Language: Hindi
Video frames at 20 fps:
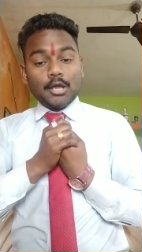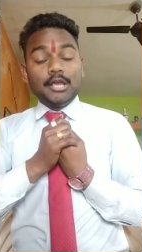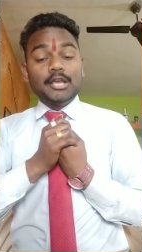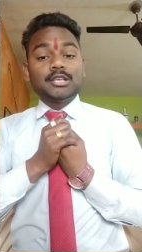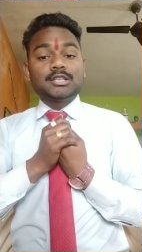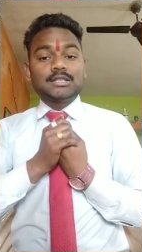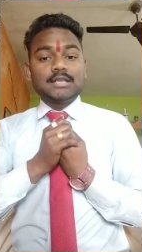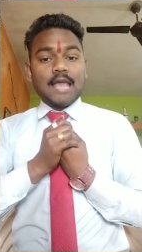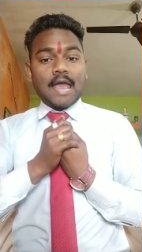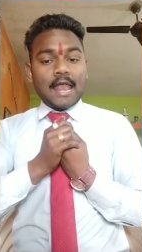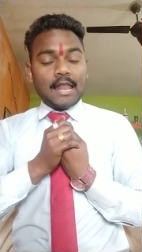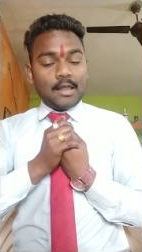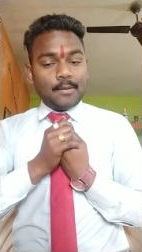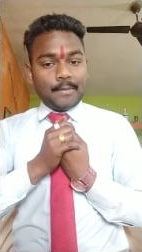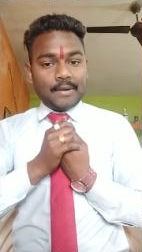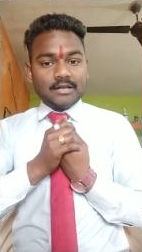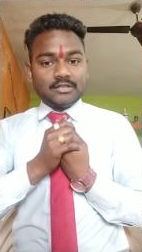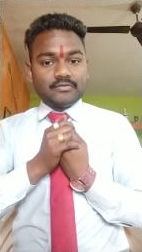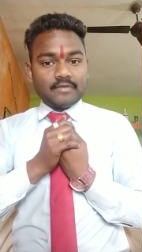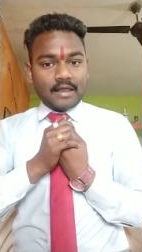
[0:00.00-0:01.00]
इस
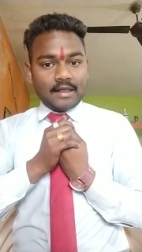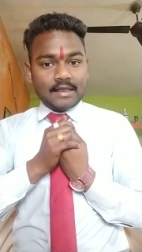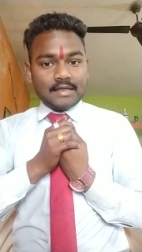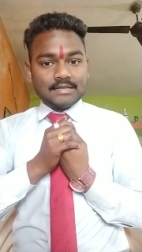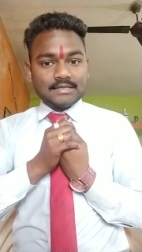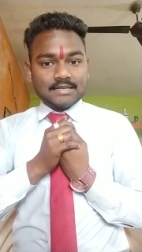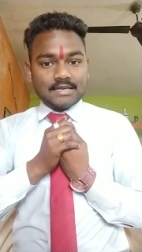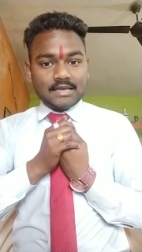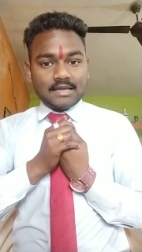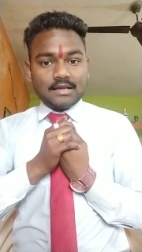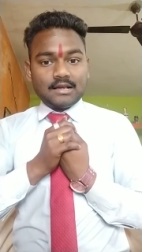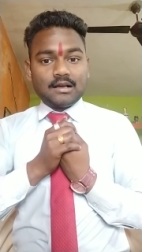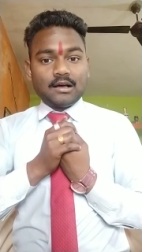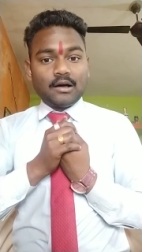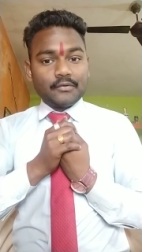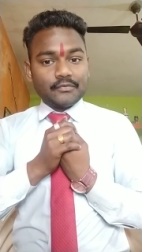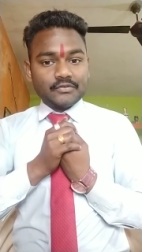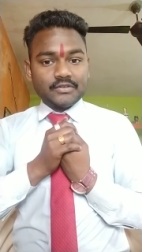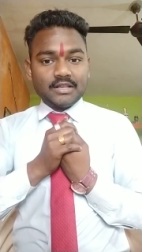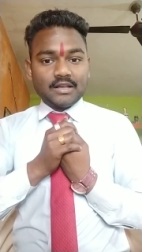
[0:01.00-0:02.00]
एलिमेंट्स वेलनेस की
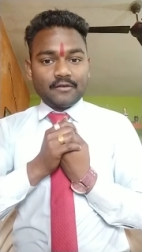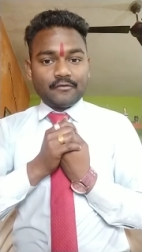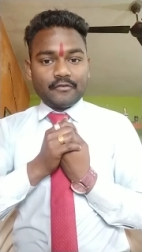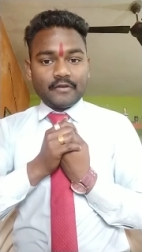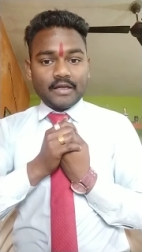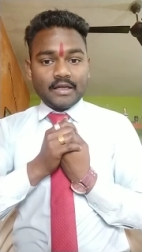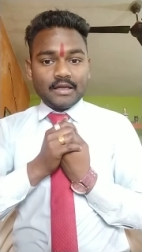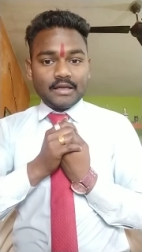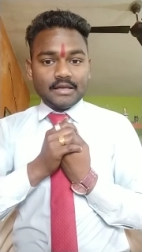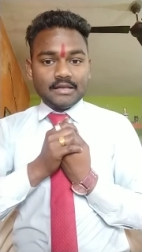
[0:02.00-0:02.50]
कफ सिर्फ है